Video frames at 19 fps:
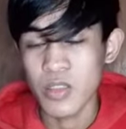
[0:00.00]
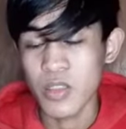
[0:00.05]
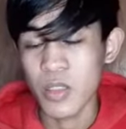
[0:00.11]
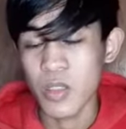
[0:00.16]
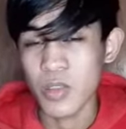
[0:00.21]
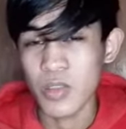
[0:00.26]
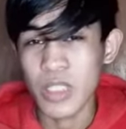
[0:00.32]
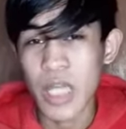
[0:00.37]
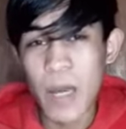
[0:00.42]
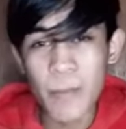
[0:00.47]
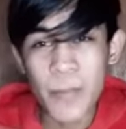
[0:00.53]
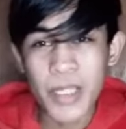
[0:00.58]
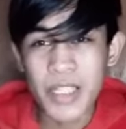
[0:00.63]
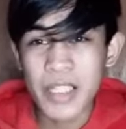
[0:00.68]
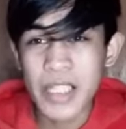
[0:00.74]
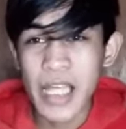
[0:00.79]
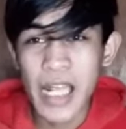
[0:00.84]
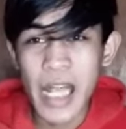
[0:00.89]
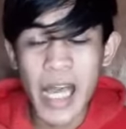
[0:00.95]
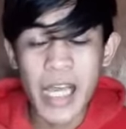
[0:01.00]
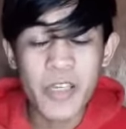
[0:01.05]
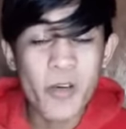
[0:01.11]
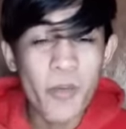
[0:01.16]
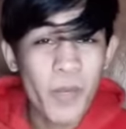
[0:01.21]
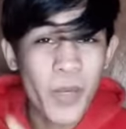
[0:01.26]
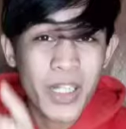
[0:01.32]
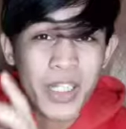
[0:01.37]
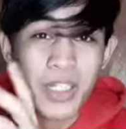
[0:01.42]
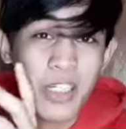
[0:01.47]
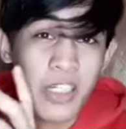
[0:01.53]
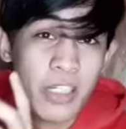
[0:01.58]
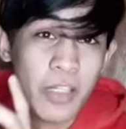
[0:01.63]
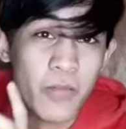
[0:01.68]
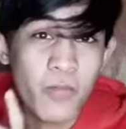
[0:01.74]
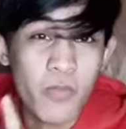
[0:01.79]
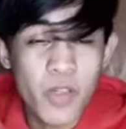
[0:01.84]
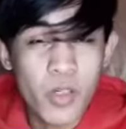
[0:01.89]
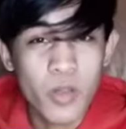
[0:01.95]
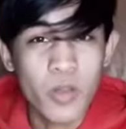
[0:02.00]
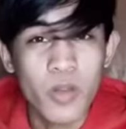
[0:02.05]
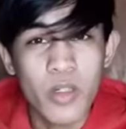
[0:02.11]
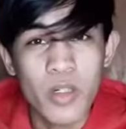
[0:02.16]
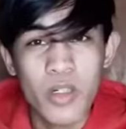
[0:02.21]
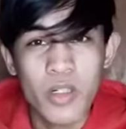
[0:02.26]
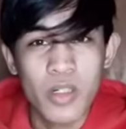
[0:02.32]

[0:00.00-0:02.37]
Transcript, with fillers: So, topic nila yung pagre-review.